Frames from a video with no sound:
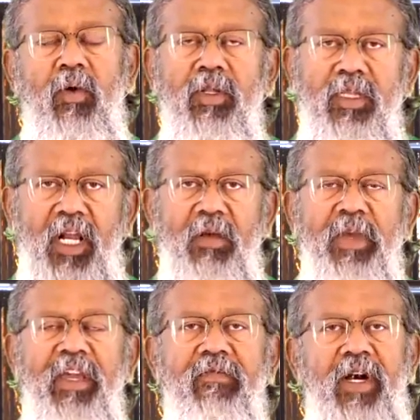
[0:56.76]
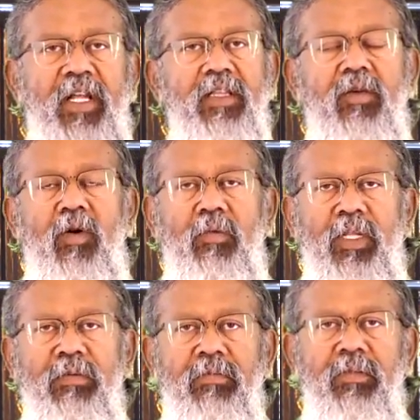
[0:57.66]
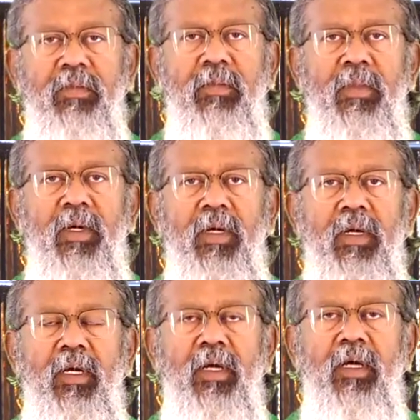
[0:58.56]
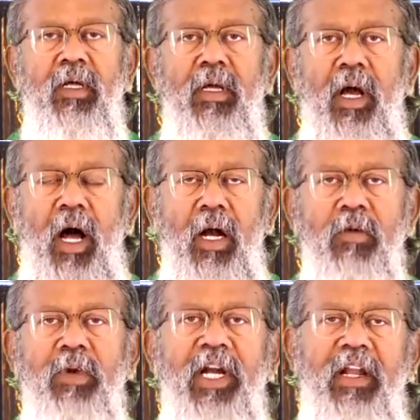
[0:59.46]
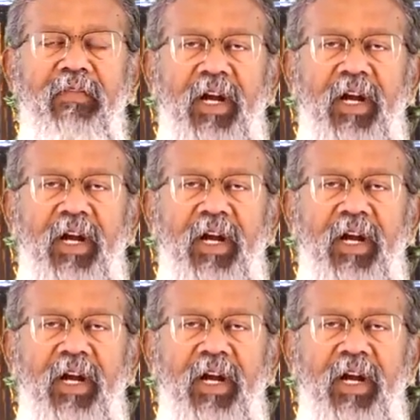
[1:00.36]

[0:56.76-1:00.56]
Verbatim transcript: ஒரு திறமையை வளர்த்துக் கொள்வதும் ஆளுமைகளை